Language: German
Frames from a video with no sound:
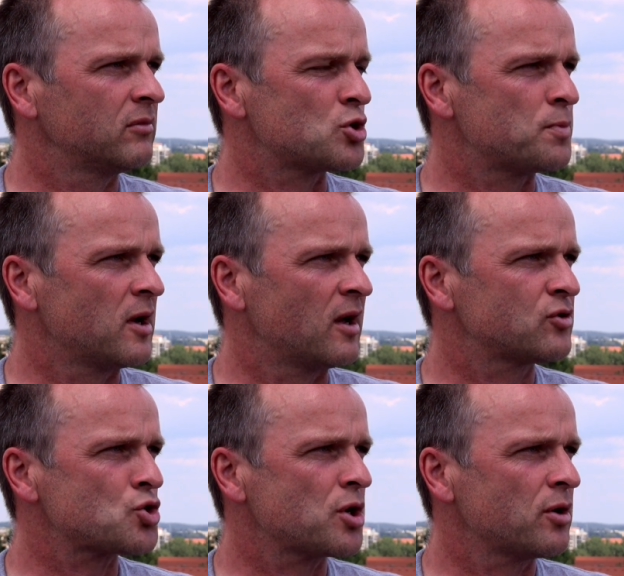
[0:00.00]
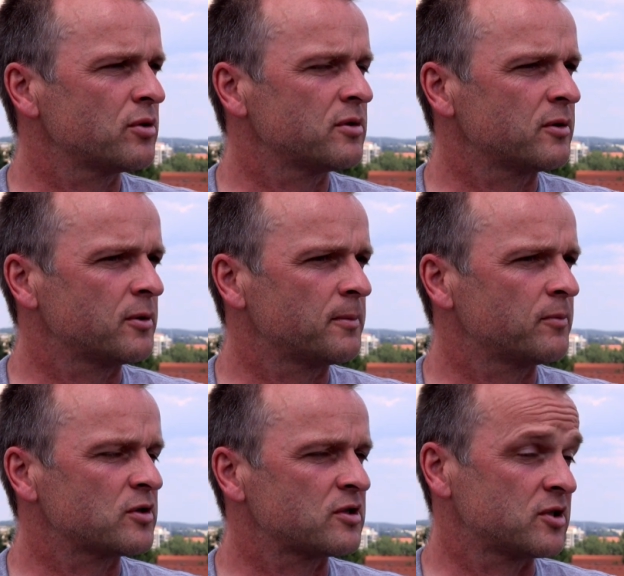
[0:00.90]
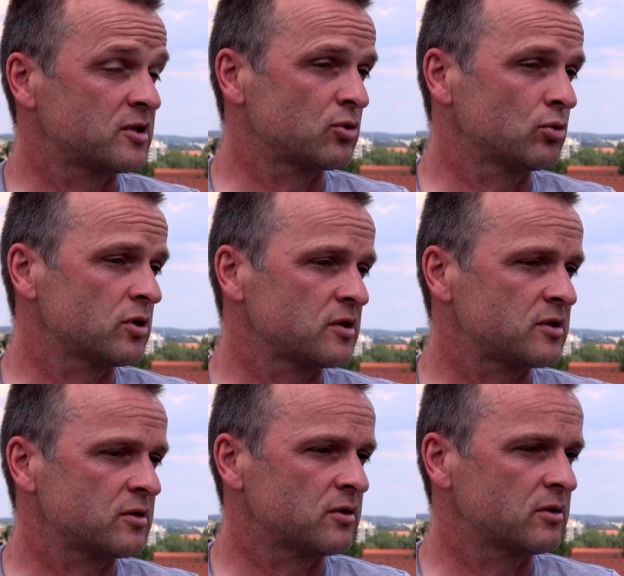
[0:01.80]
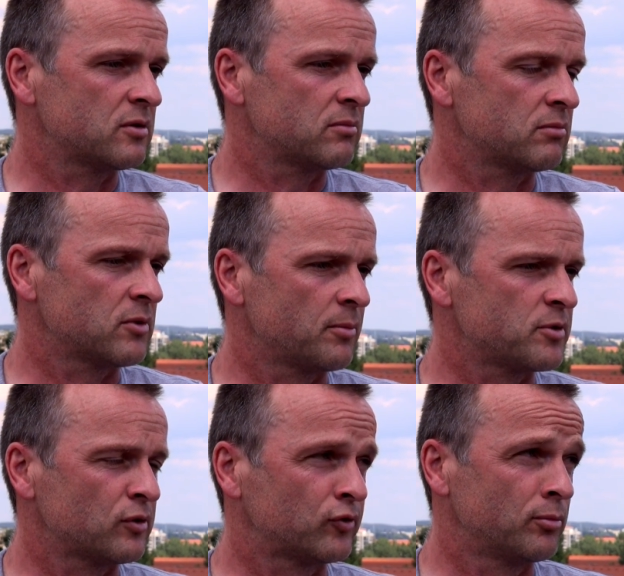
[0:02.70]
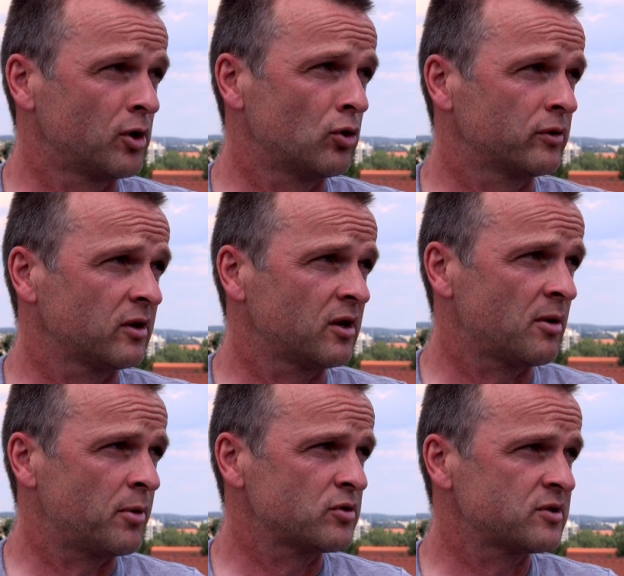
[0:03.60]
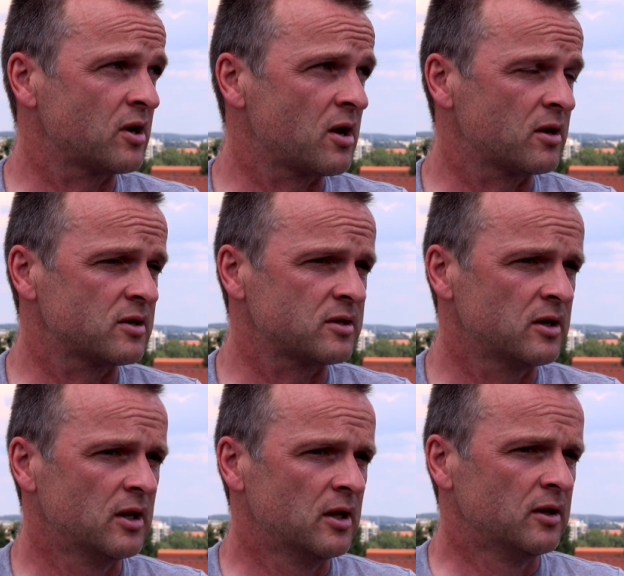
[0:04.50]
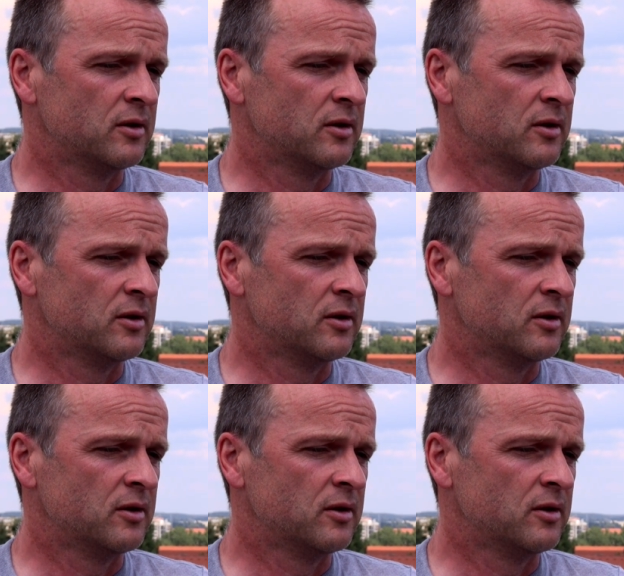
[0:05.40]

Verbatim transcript: die Spieler anzuschauen. Ähm, es ist jetzt so, dass ähm, ja, bis auf Tommy Klotke, der nach Bautzen gegangen ist,